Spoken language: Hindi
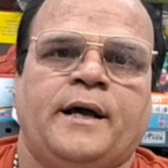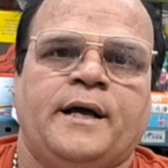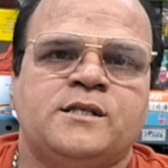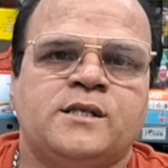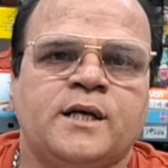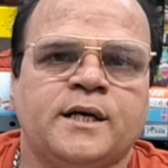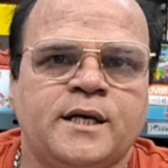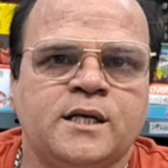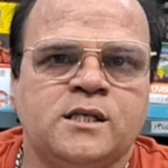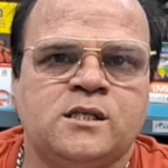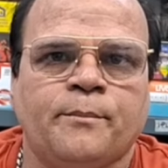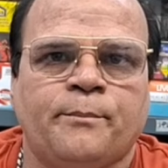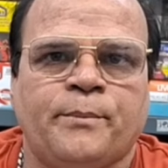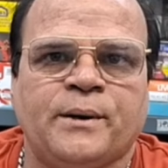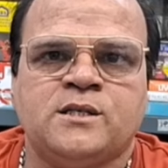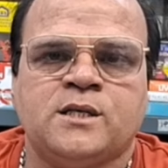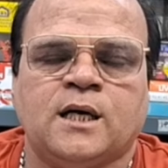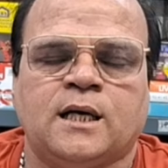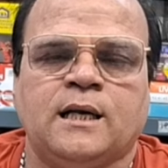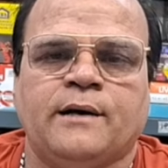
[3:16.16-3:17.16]
एसी डीसी
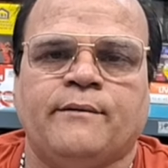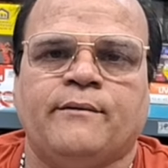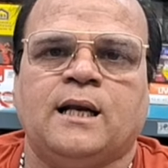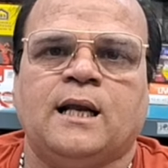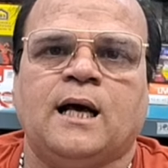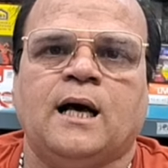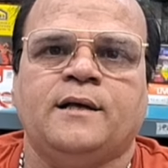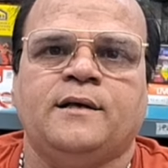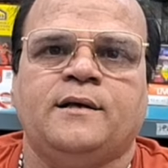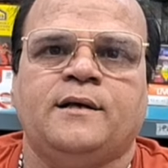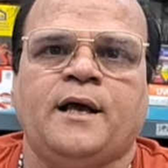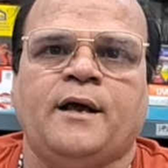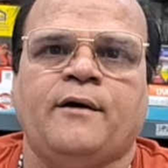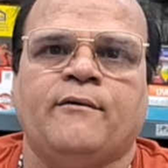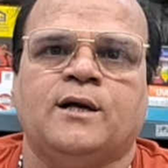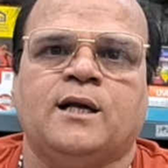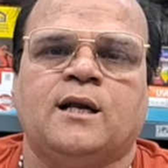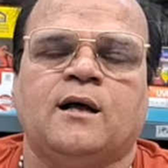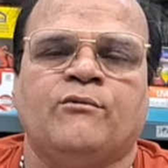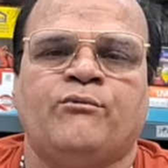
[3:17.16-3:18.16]
पे चलने वाला ये
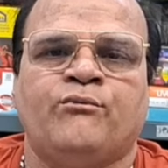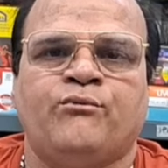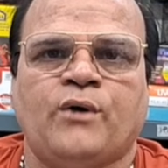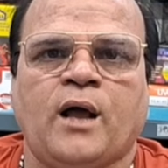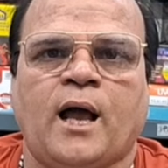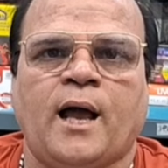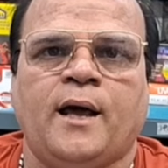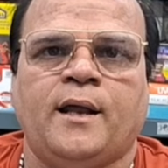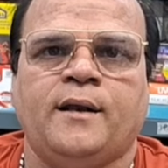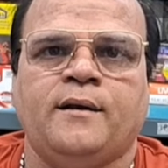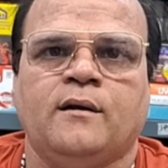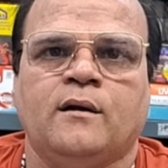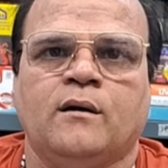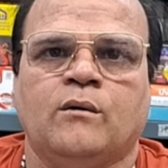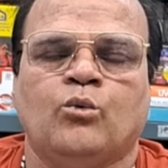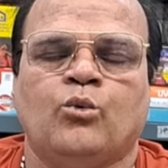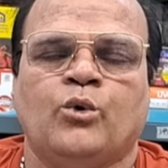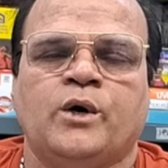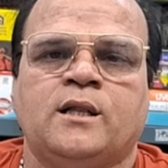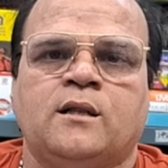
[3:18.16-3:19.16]
वाला फैन
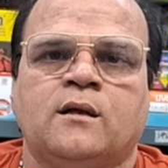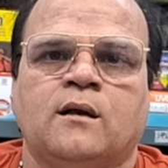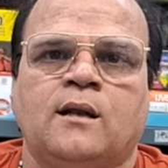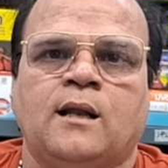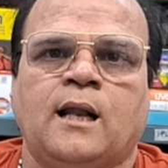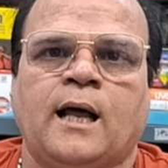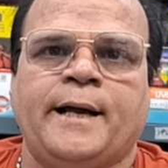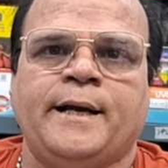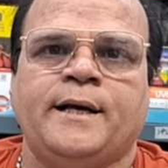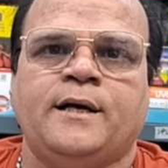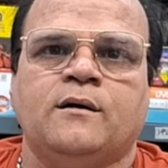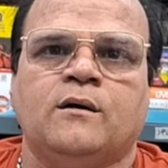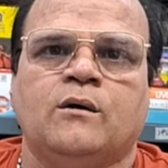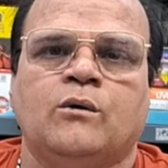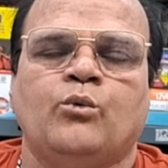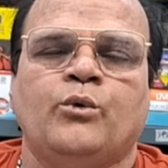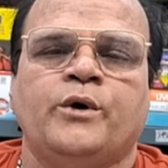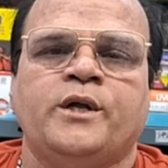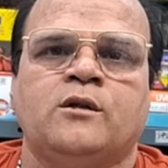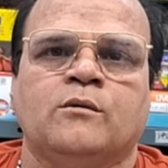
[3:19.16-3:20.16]
विथ लाइट
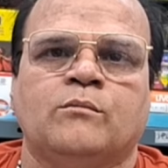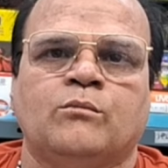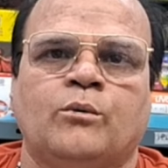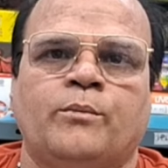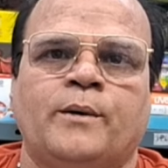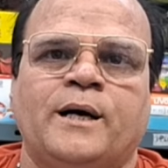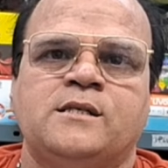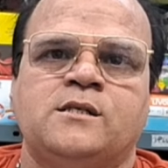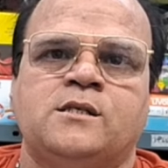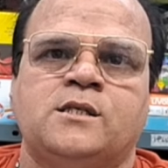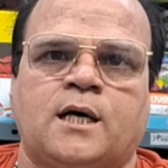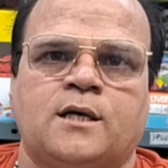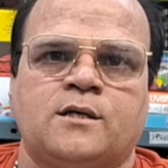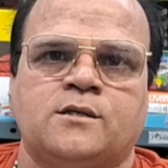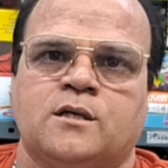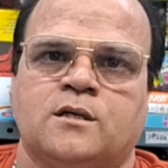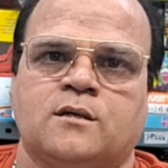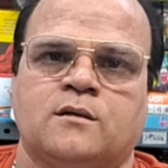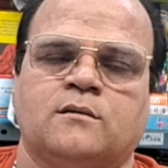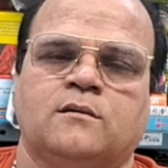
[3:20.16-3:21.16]
विथ मोबाइल
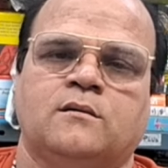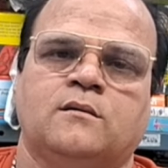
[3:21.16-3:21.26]
चार्जर